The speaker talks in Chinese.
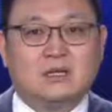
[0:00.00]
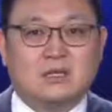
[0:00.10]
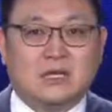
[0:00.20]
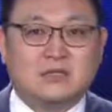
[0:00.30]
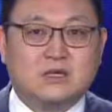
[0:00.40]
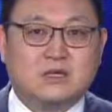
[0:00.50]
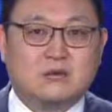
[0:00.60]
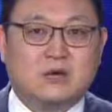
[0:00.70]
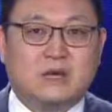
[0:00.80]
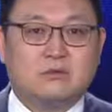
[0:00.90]
但是这个
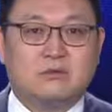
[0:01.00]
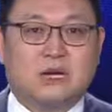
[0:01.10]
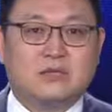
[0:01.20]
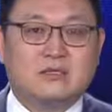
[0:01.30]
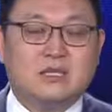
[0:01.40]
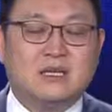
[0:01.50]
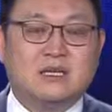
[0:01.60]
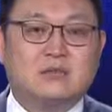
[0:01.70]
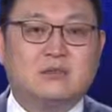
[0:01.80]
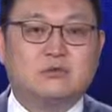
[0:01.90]
员工啊借
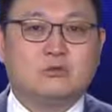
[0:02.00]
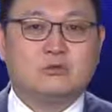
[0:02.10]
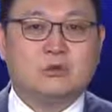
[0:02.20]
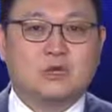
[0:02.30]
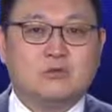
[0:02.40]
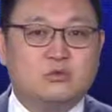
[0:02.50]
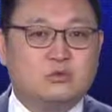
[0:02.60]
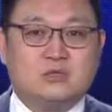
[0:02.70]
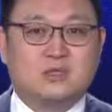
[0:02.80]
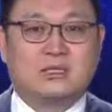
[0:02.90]
了京东的
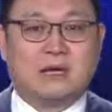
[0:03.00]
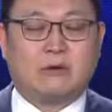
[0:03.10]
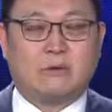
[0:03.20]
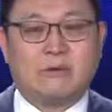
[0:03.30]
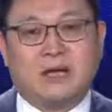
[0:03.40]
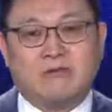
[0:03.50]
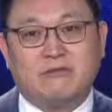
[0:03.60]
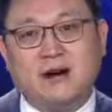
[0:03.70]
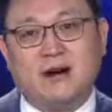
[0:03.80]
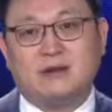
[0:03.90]
巨额贷款买
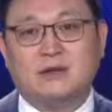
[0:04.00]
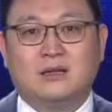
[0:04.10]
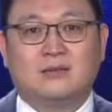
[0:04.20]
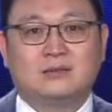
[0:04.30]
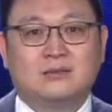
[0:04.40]
房了，